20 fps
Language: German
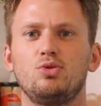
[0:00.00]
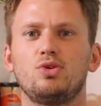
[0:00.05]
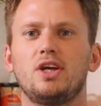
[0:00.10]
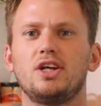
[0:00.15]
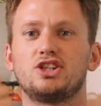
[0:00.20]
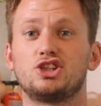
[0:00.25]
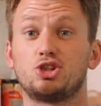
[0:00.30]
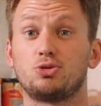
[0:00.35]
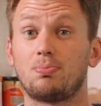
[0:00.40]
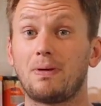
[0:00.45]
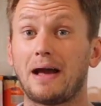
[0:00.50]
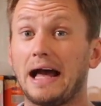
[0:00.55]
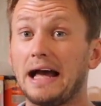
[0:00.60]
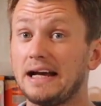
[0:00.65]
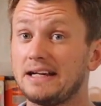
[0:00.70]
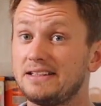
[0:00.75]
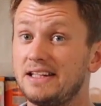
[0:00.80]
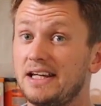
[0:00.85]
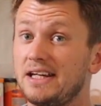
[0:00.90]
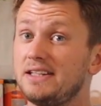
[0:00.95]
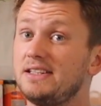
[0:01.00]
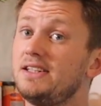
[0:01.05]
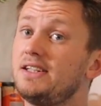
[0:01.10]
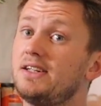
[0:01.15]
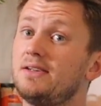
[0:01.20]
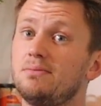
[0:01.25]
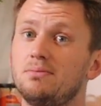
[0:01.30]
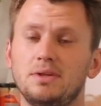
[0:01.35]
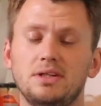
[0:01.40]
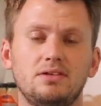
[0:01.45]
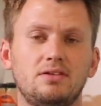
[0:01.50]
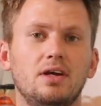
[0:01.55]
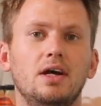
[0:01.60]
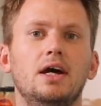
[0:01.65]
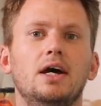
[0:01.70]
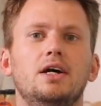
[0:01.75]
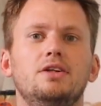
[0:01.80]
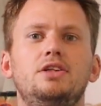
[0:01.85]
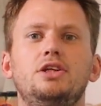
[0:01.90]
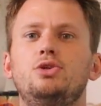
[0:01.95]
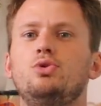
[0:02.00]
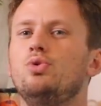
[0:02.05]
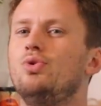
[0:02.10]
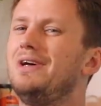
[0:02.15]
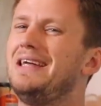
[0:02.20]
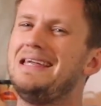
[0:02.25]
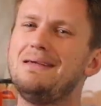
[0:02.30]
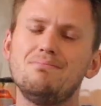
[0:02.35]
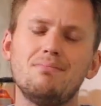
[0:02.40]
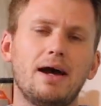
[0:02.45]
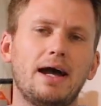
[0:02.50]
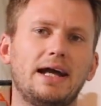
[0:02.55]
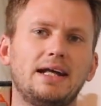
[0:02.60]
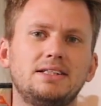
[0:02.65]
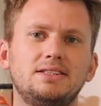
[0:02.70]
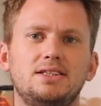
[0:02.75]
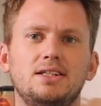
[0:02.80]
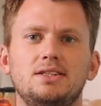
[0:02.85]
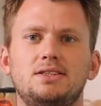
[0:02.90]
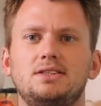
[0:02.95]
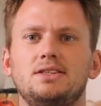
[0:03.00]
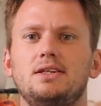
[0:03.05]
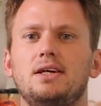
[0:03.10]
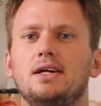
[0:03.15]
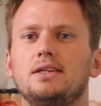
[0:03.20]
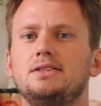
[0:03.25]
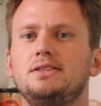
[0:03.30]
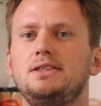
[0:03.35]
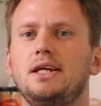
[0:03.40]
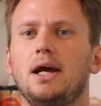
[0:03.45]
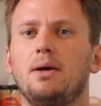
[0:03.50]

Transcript: Du kriegst Sprachtechniken mit, die du immer einsetzen kannst,